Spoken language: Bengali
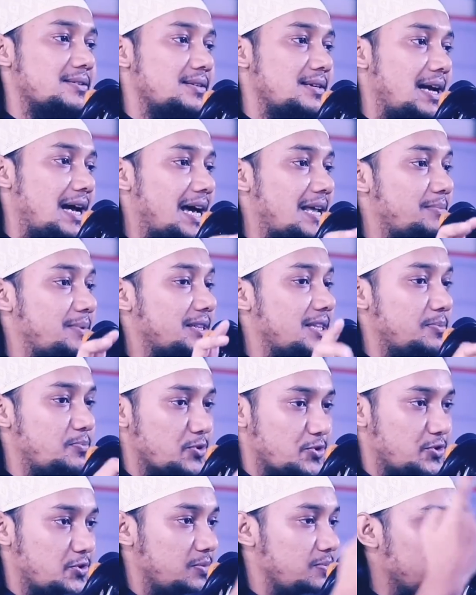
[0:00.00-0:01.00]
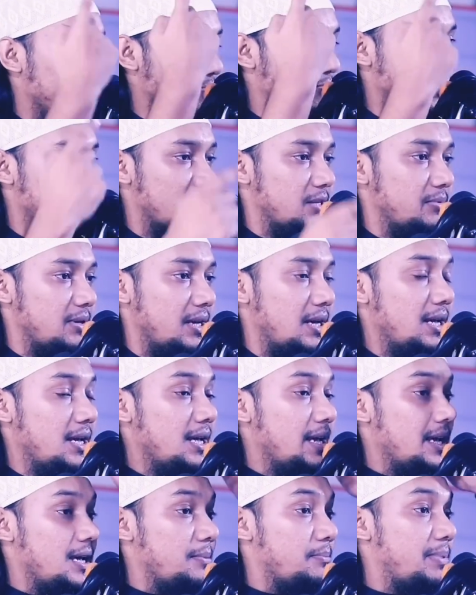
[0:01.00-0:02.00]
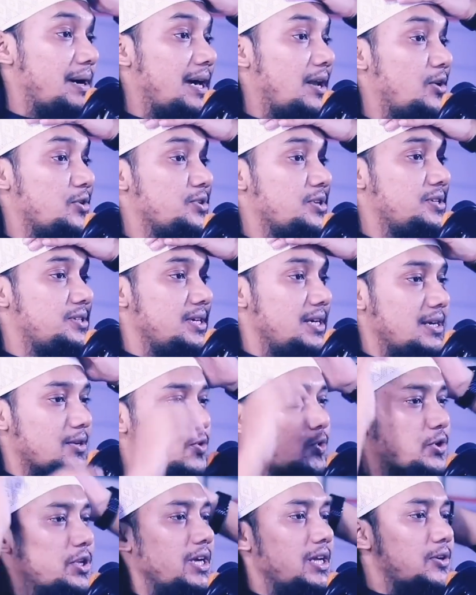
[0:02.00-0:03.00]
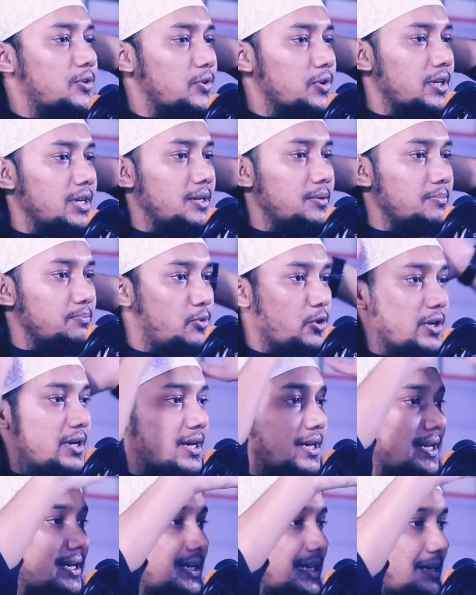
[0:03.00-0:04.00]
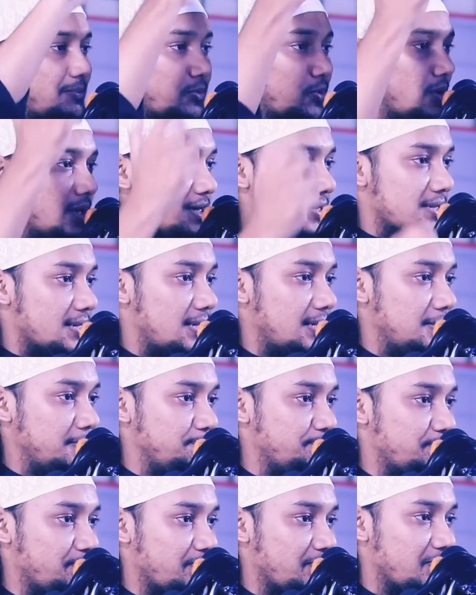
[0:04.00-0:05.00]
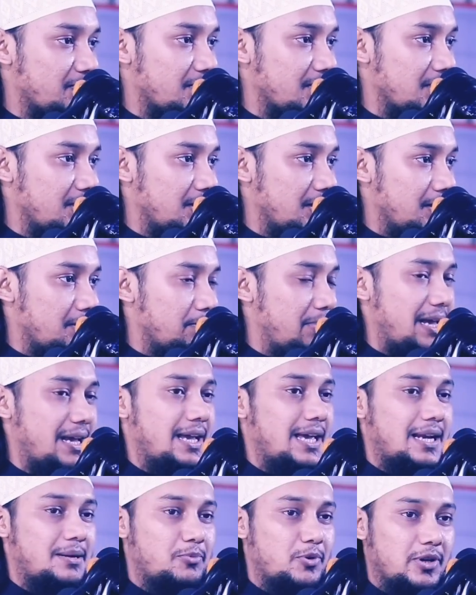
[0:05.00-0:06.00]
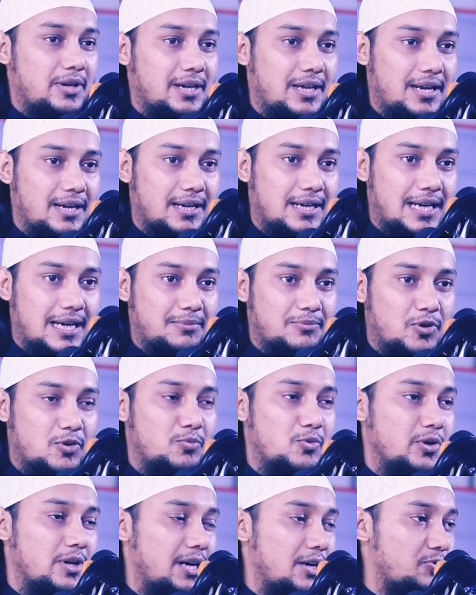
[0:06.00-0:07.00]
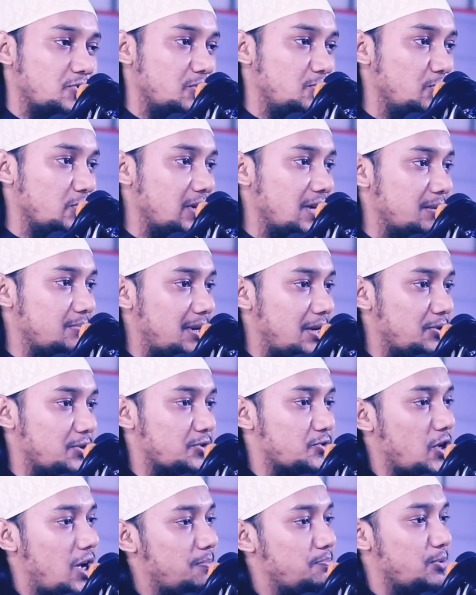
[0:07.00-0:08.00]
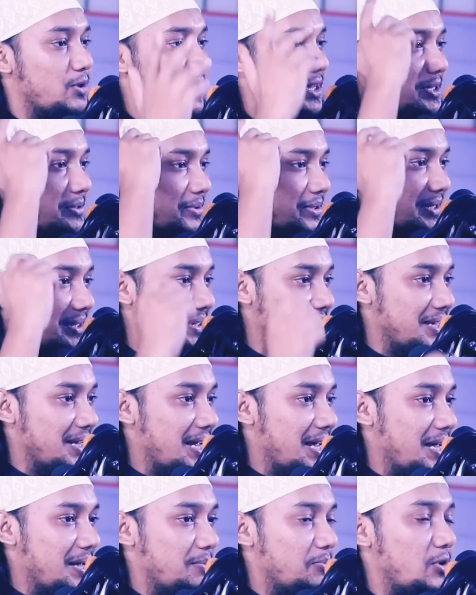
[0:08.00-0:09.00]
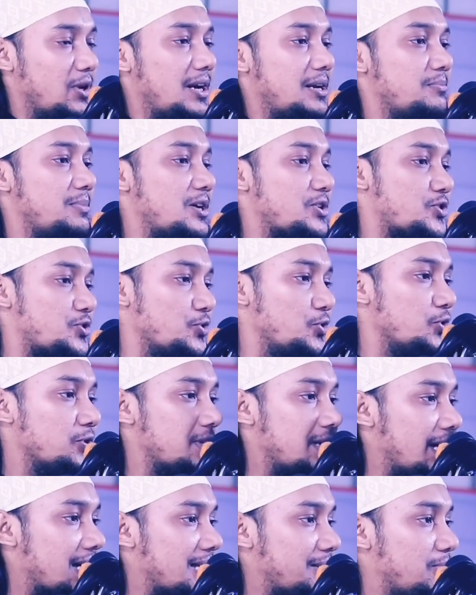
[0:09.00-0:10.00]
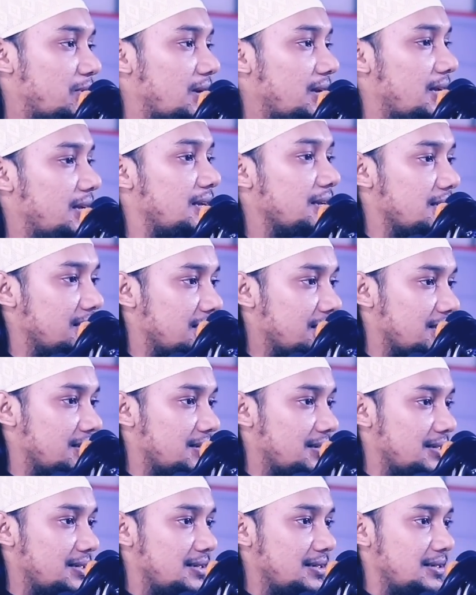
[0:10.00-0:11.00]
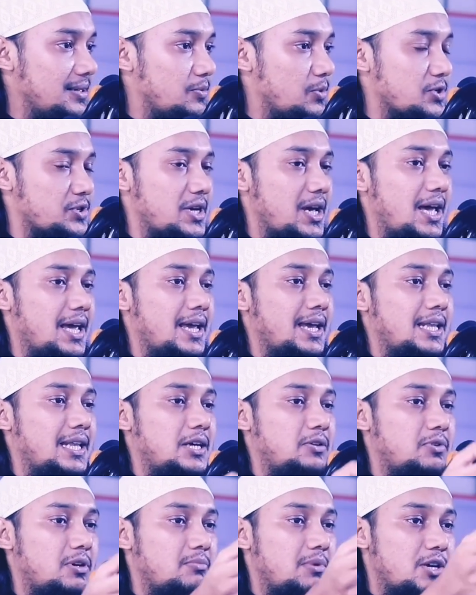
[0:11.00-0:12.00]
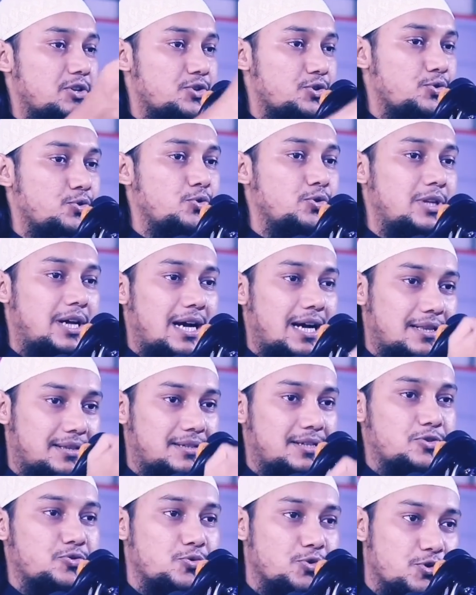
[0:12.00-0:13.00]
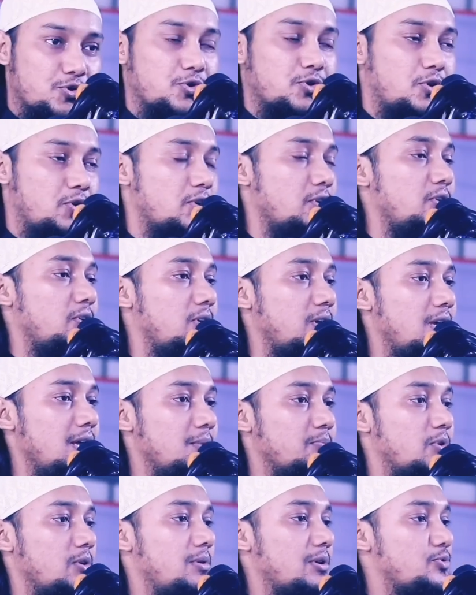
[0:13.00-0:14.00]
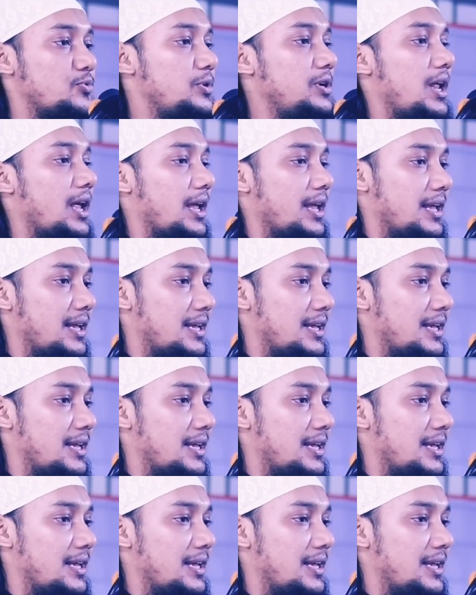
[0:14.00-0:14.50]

আছে হায়ার ম্যাথের প্রশ্ন বলে দিবে বায়োলজির যে কঠিন কঠিন বৈজ্ঞানিক নামগুলো আছে না ব্যাঙের বৈজ্ঞানিক নাম অমুকের তমুকের মানুষ সব বলে দিবে বলেন মা সুদ কাকে বলে ও শাহিদি ও মা আর আয়াতটা শুনেছো কখনো বলবে শুনি নাই